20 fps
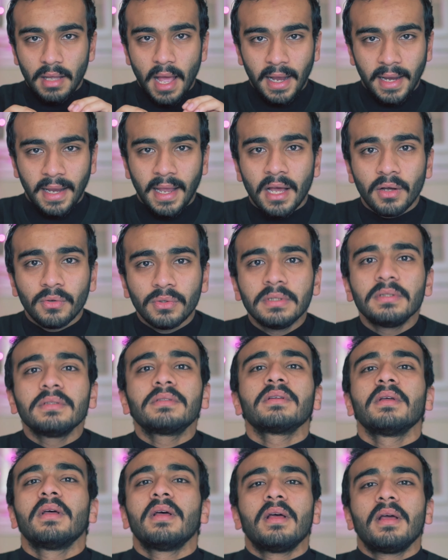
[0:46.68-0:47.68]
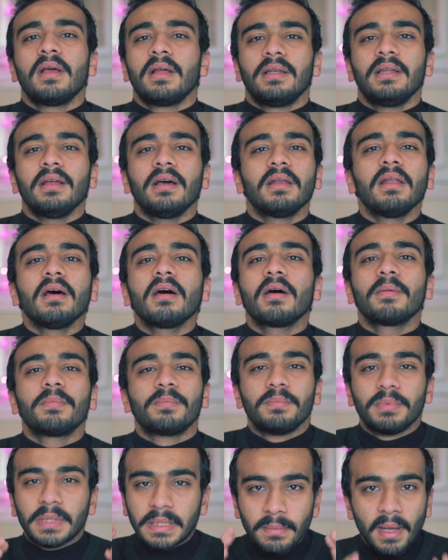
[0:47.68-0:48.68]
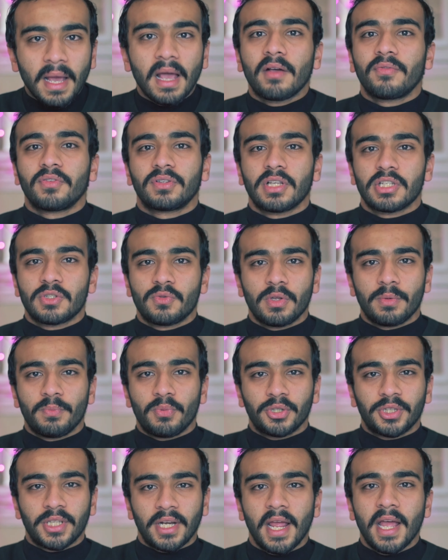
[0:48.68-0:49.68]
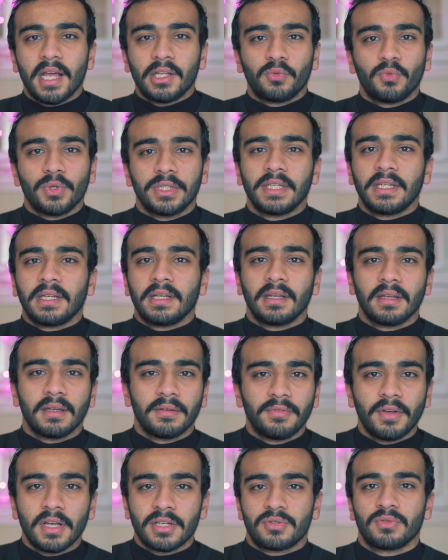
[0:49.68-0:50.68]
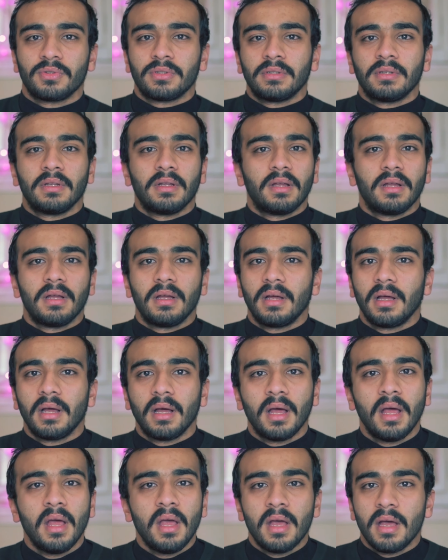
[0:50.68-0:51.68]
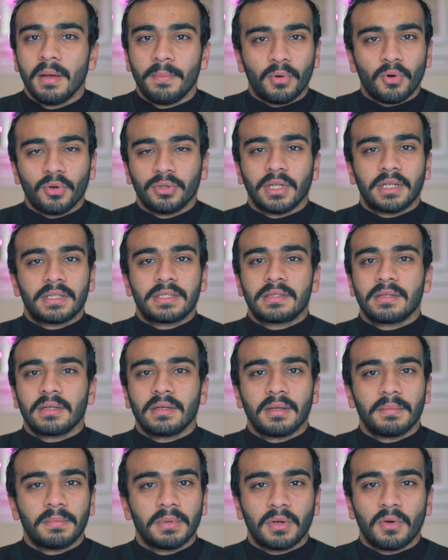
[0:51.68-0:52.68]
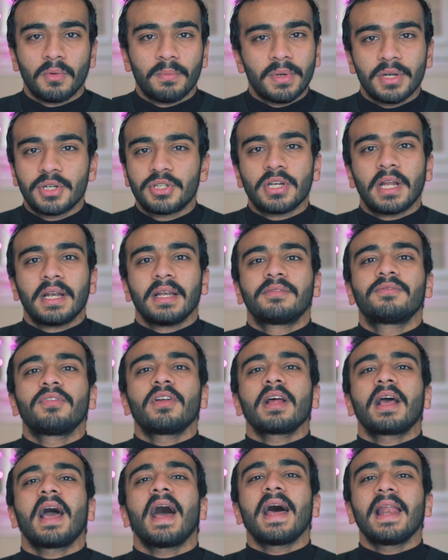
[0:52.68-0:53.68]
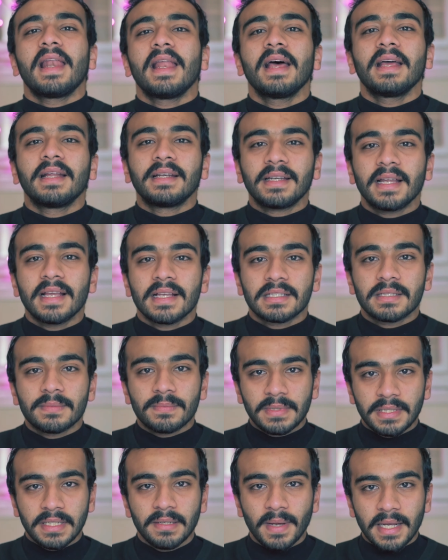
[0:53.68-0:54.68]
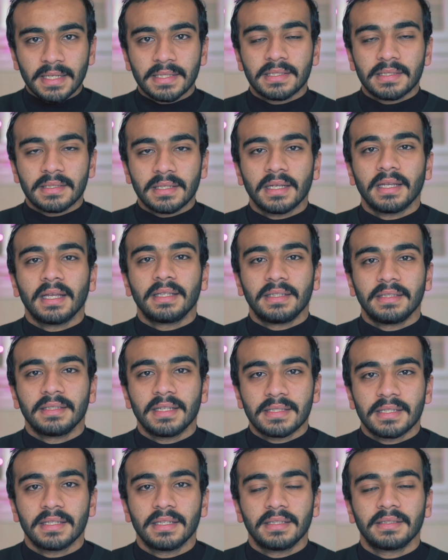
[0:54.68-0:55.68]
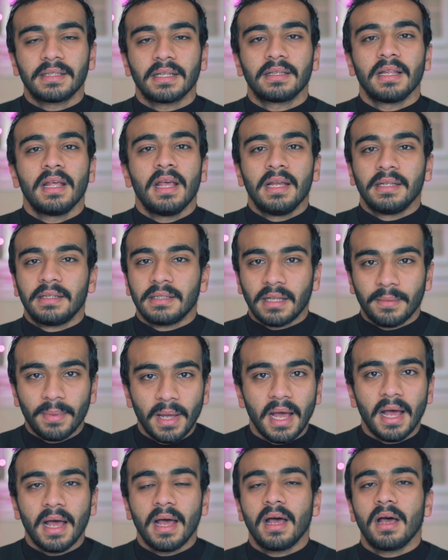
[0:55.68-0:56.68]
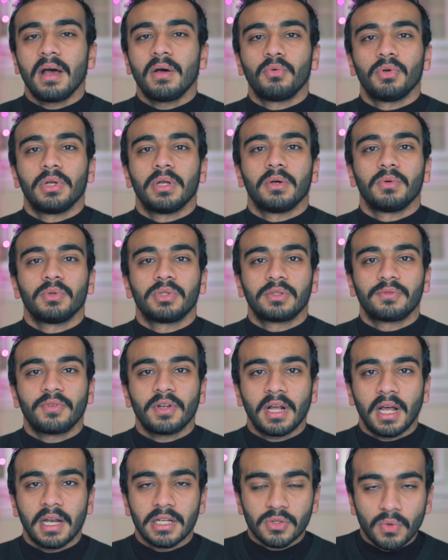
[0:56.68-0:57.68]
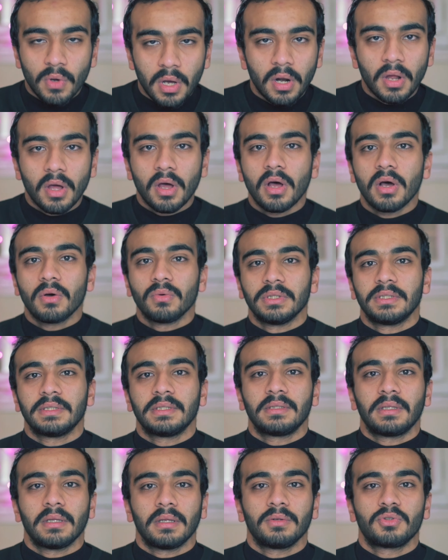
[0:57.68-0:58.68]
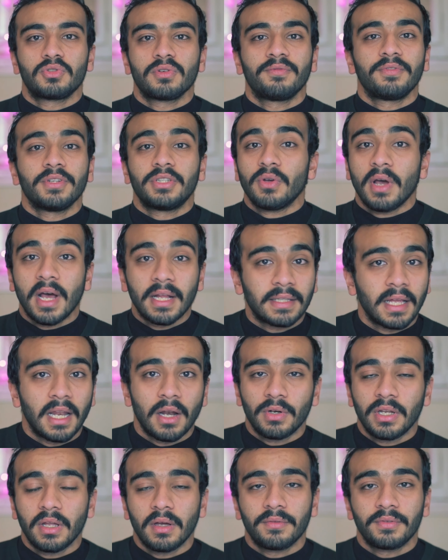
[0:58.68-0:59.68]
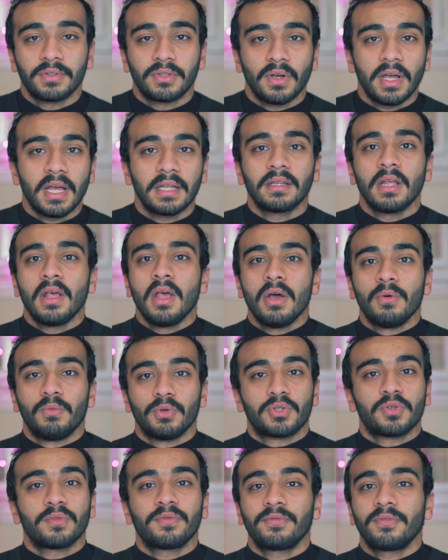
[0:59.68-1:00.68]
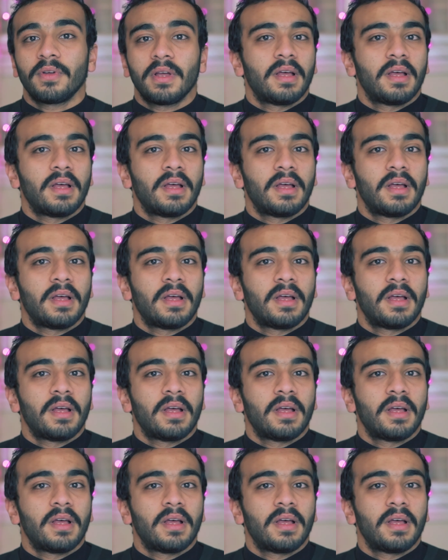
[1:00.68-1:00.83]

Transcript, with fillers: اكونت ليه علاقه بدماغك في التصوير بورتريهات ويدنج فاشن برودكتس كوميرشال اتفرج على الناس دي بس هي دي الناس اللي انت تتابعها وتتفرج على صورها وتشوف فيديوهاتها لو ليها فيديوهات وتشوف